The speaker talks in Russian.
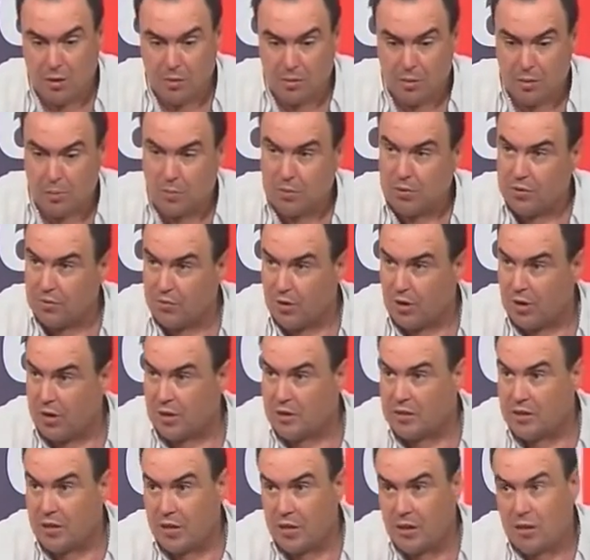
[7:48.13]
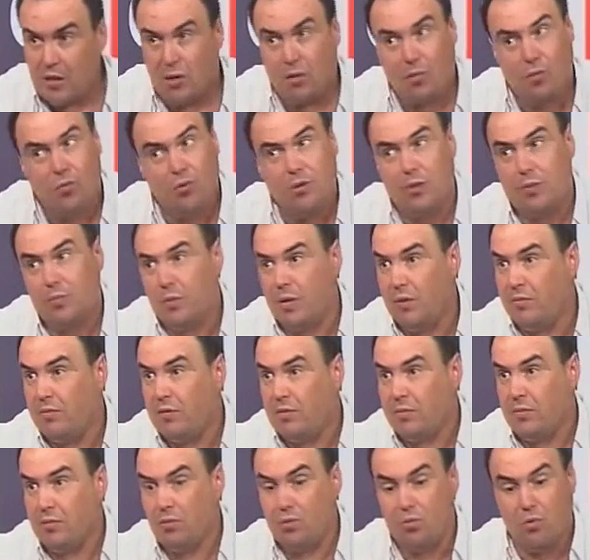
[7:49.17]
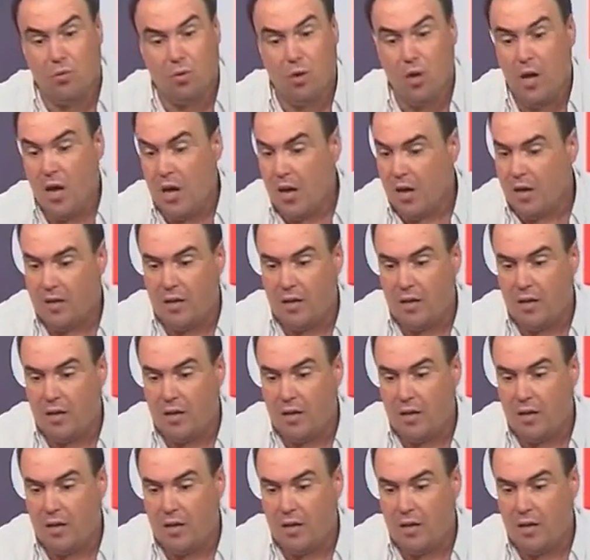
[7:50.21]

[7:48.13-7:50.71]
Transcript: рамка подвигается, и она ходит плавно за рукой,